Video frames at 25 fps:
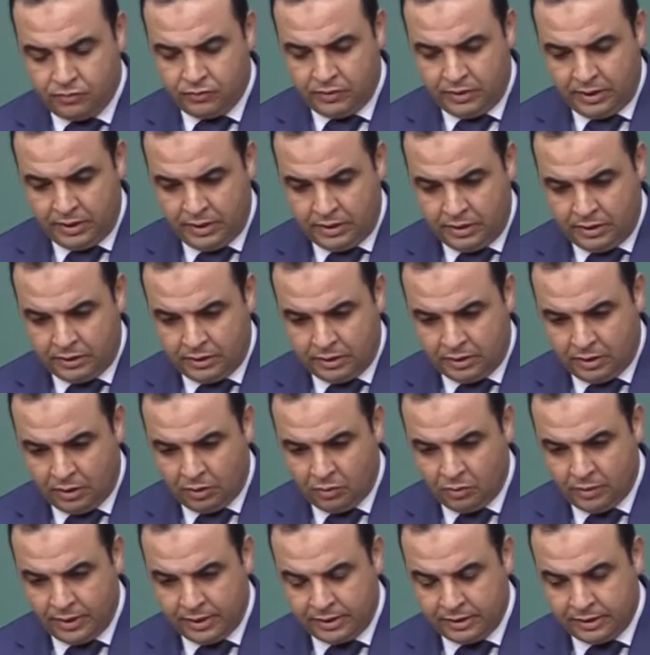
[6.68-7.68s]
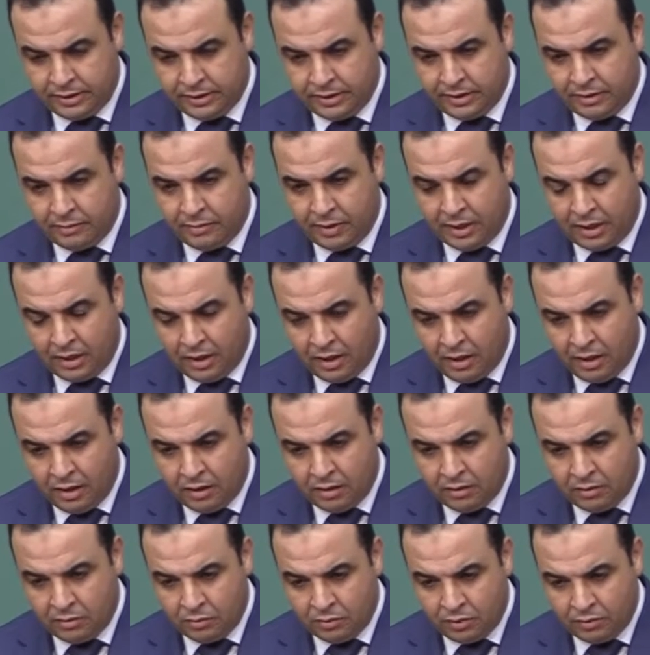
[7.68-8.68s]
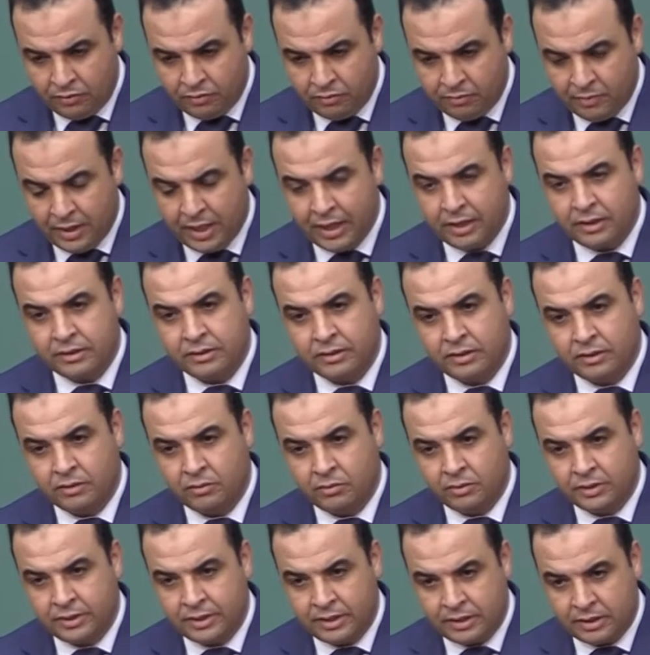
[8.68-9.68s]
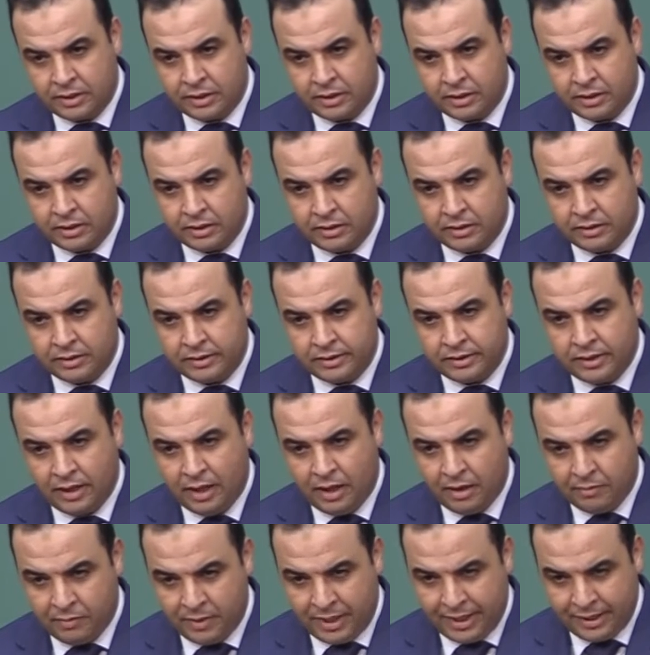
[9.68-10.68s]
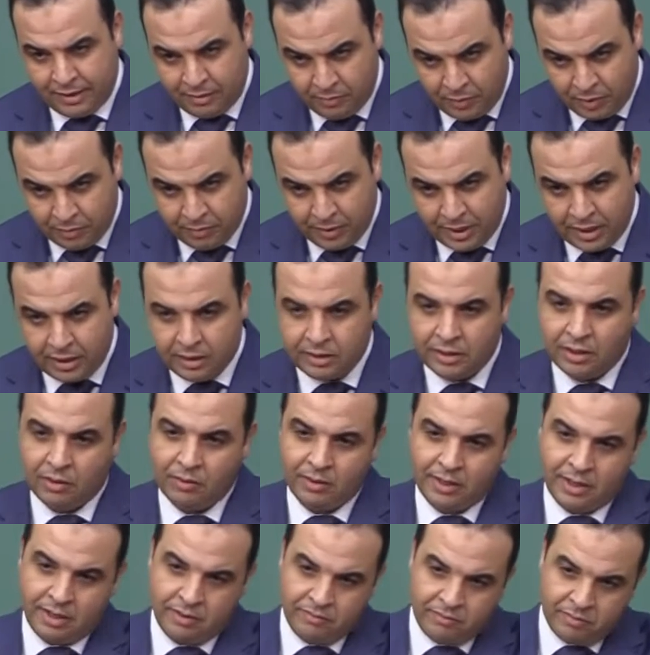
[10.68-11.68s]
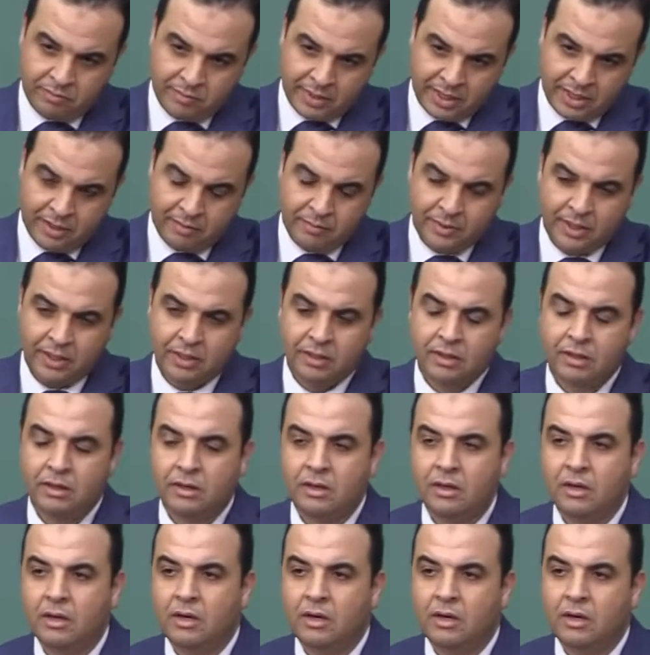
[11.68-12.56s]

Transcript: في تدخلات سابقة وكيف ما قال السيد وزير الصحة من هذا المنبر هذا وقالها في البرلمان